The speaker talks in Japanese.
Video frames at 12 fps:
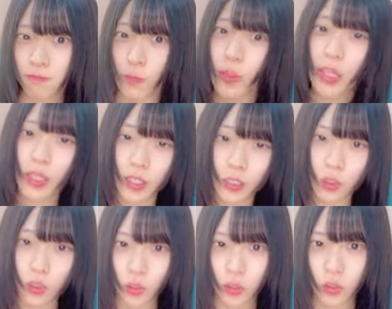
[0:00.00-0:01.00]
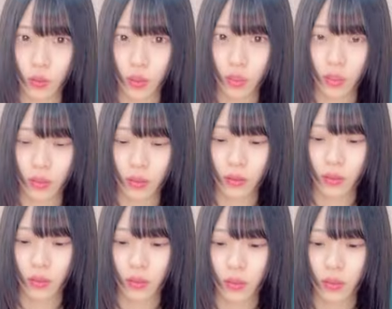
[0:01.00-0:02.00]
う出かけ中
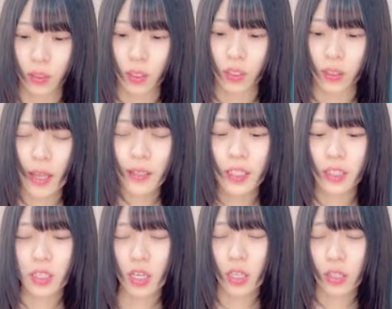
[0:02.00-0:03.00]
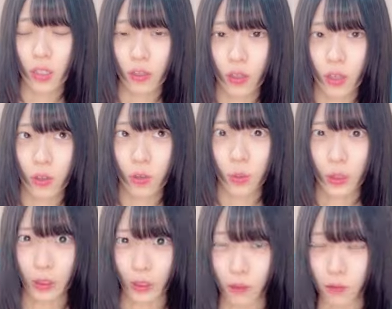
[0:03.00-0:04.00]
なんで連れてってくれんのみ
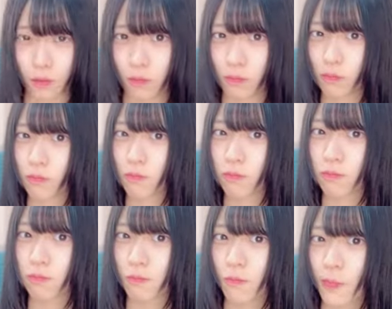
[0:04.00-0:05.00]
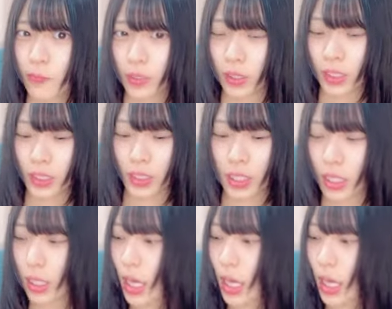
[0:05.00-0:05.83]
んなひーちゃん